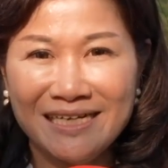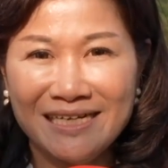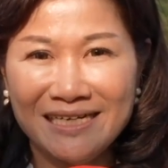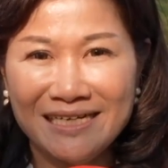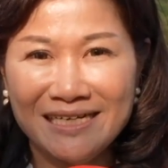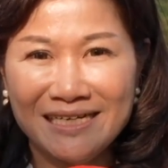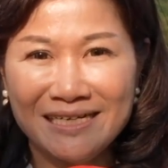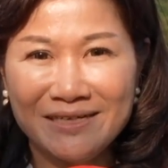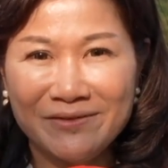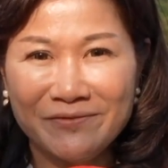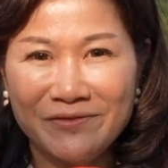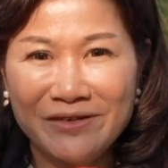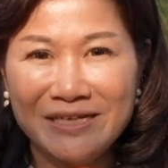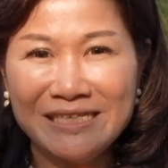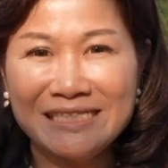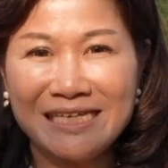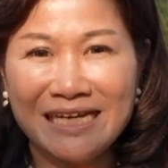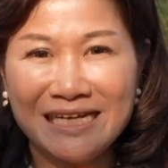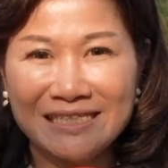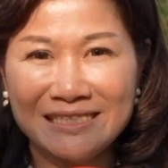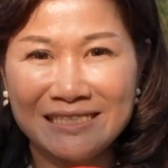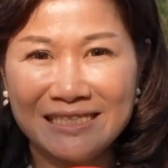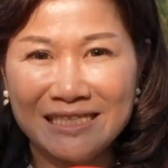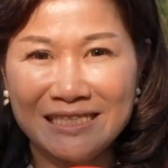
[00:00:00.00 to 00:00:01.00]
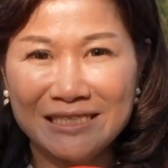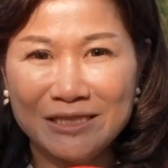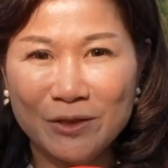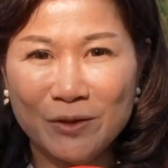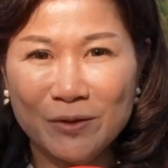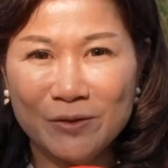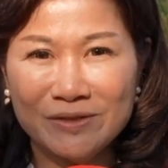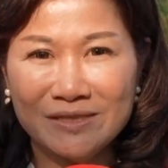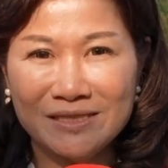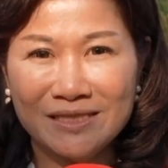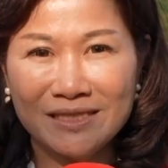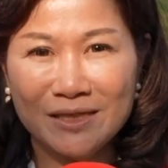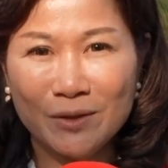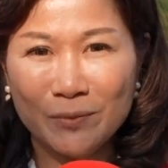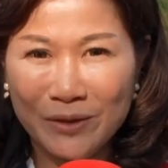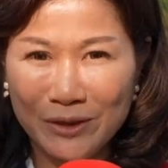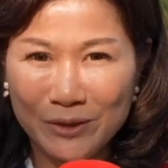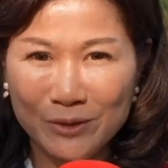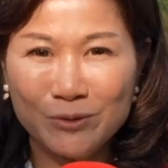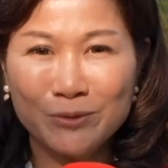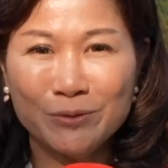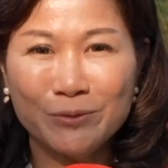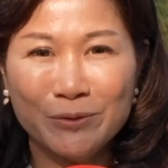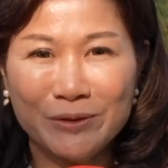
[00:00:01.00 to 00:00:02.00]
呃，非常的有这个
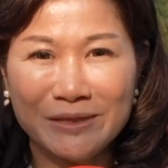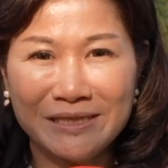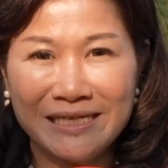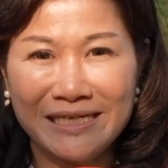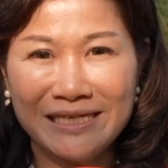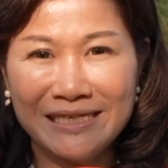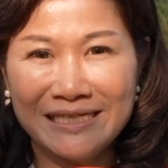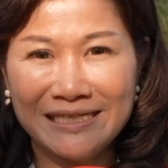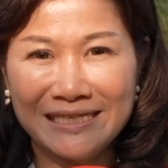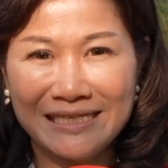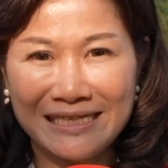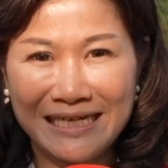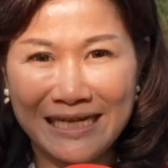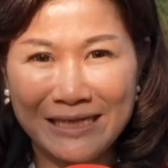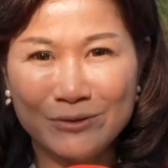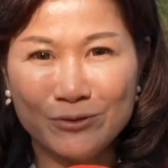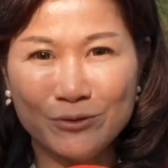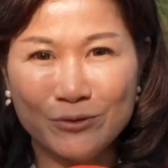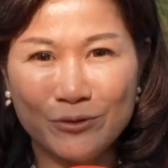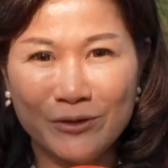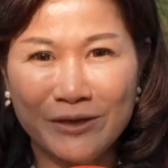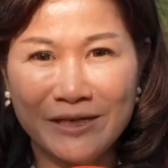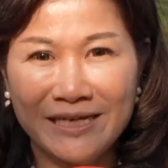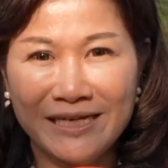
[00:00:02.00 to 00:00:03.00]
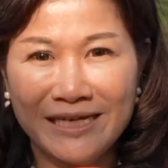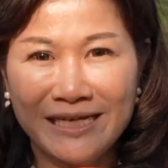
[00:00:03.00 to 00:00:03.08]
伪出国的一个感觉。